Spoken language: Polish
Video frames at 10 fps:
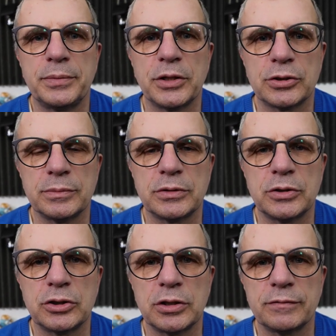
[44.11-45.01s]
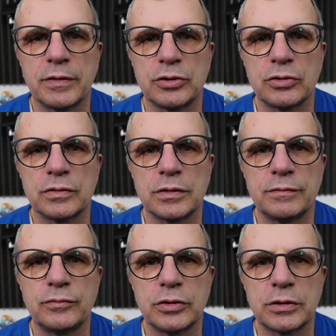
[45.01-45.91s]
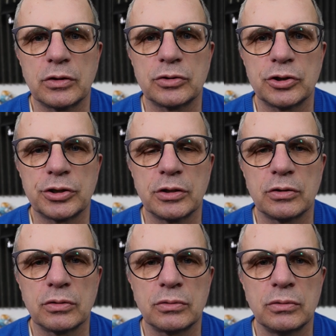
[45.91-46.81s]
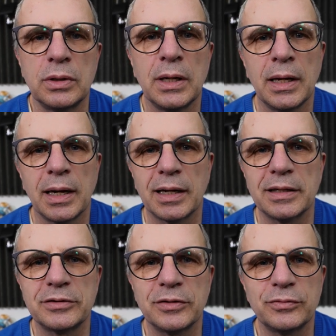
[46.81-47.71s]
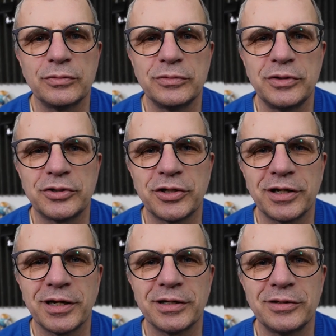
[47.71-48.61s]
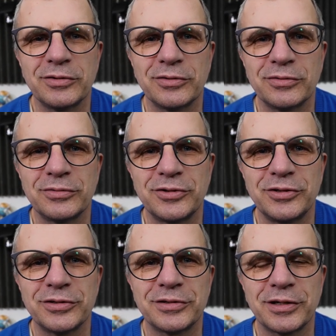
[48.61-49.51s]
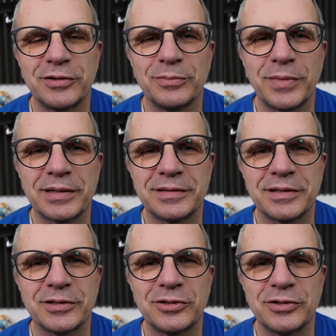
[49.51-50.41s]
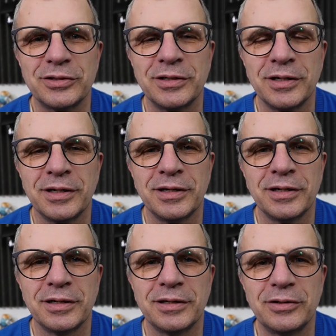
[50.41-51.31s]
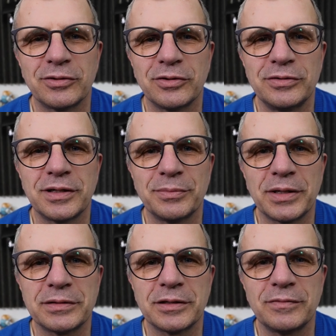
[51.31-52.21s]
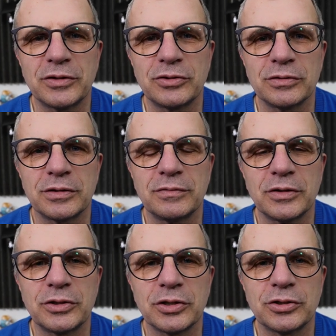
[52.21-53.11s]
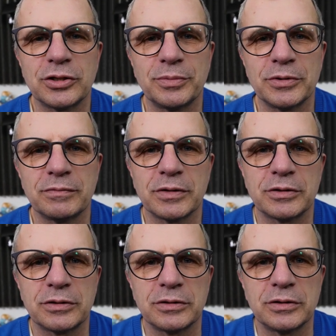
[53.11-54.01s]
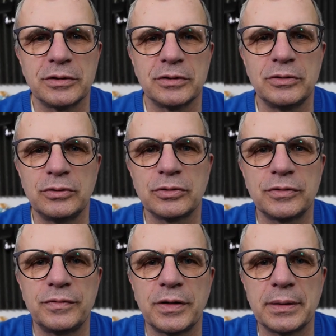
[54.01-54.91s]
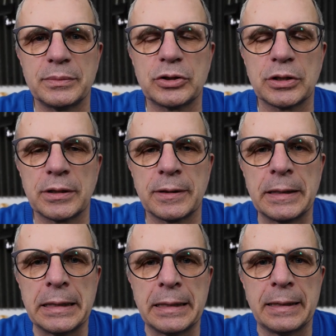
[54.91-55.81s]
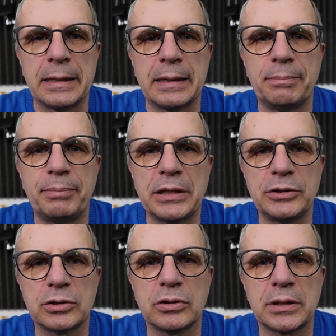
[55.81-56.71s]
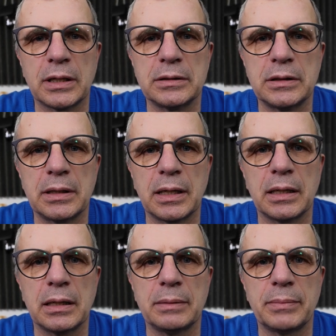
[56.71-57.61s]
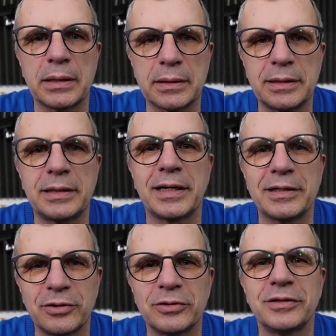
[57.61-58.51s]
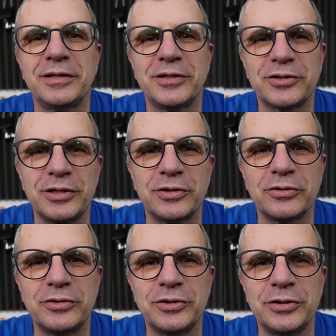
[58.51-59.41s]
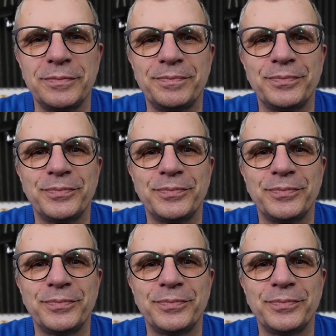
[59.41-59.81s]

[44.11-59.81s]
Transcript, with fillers: 1 stycznia 2023 roku, ale znowu nie czekaj do 30 marca, czy do końca marca 2023, ponieważ już wiem, że będzie totalny Armagedon, jeżeli chodzi